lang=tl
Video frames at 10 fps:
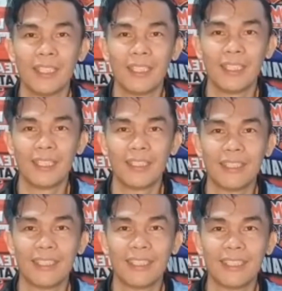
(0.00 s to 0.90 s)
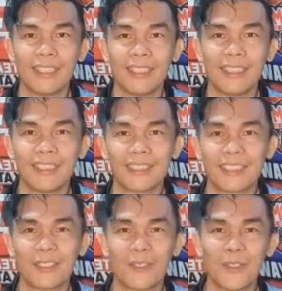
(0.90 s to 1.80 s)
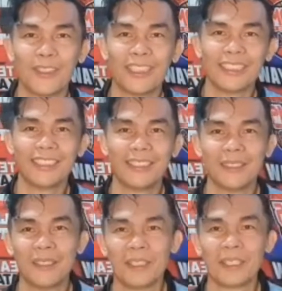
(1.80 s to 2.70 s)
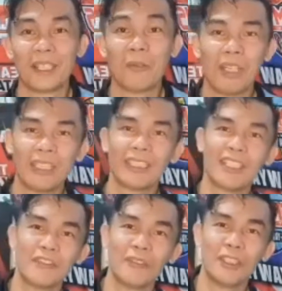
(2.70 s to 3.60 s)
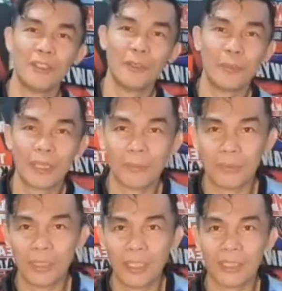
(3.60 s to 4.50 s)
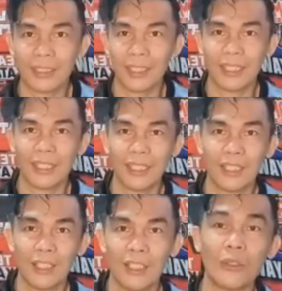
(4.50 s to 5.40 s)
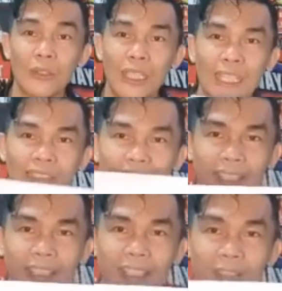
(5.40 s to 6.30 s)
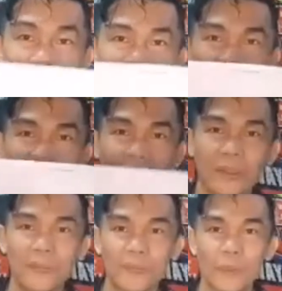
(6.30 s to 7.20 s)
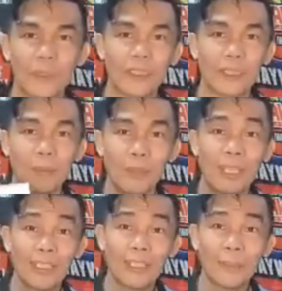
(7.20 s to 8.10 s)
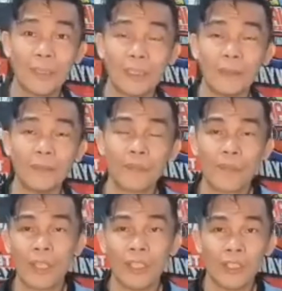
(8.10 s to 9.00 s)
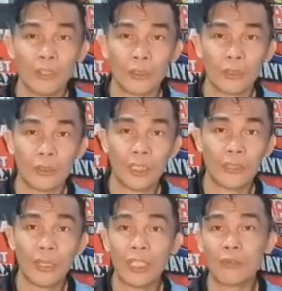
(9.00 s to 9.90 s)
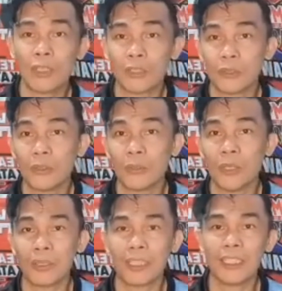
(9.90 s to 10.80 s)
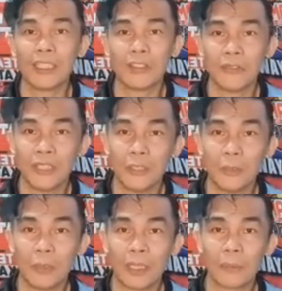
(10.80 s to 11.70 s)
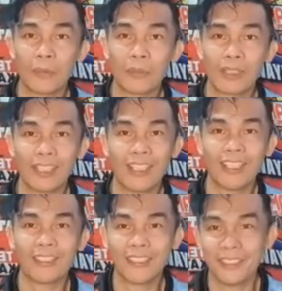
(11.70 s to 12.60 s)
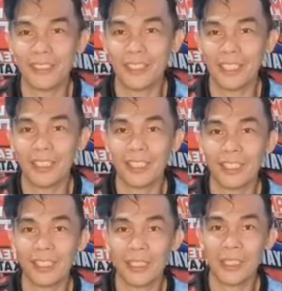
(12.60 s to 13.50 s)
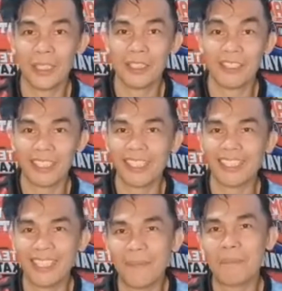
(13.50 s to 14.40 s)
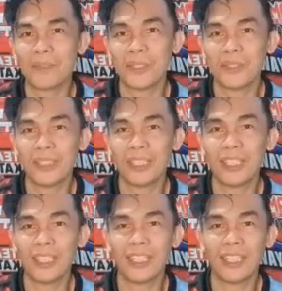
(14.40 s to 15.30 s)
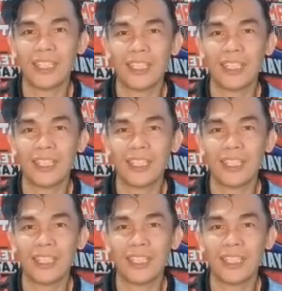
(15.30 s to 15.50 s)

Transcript: ah, tawag doon. Nagawa lang tayo ng video para po sa ating ah, Google AdSense na dumating na. Dumating na po ang ating pin. So ngayong araw na to gumawa tayo ng video para po sa ating ah, natanggap no na